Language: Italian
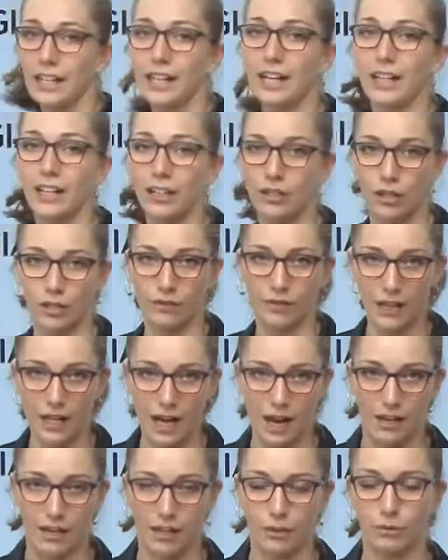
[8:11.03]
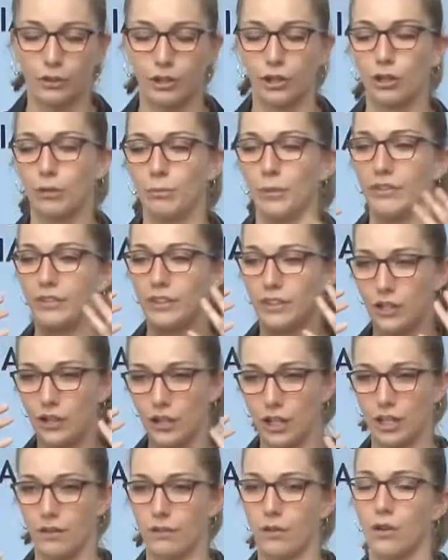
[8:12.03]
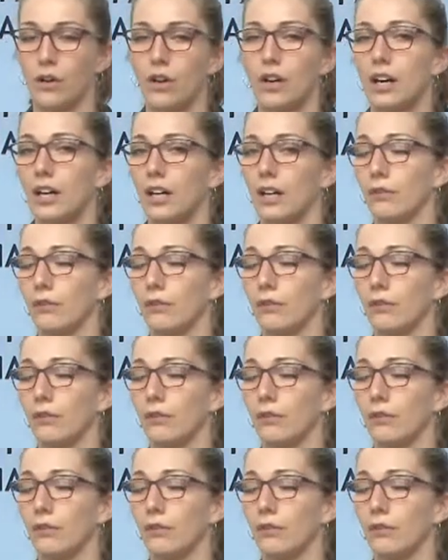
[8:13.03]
nell'area cervicale, quindi come vi dicevo,